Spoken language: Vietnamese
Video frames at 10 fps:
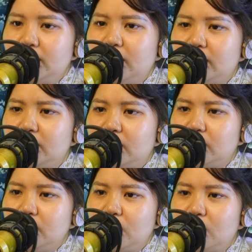Thần
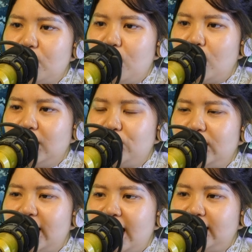tử không hổ là
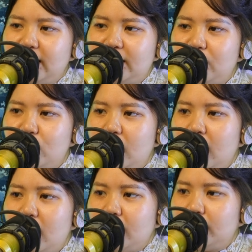tuyệt đại thiên kiêu,
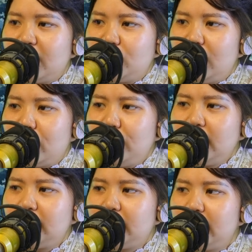mặc dù là
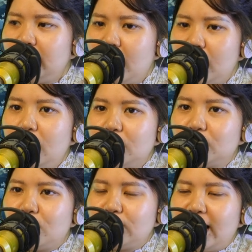Huyết Linh Tiên
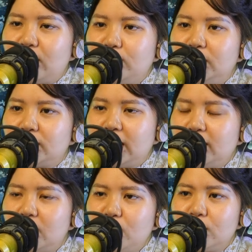cũng gạt không được thế
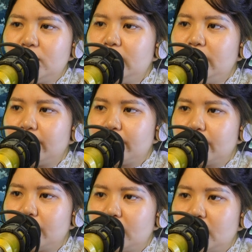tới của ngươi.
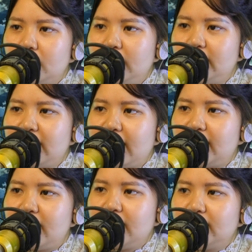Hiện
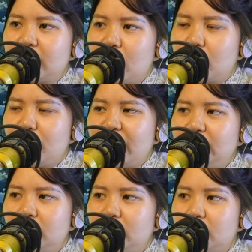tại ta còn không phải
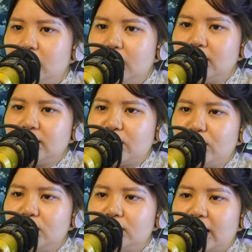thần tử, sao
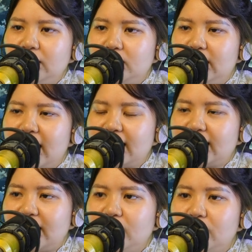nhận được thánh nữ điện hạ
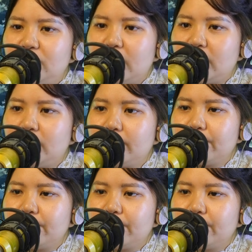tán dương như vậy?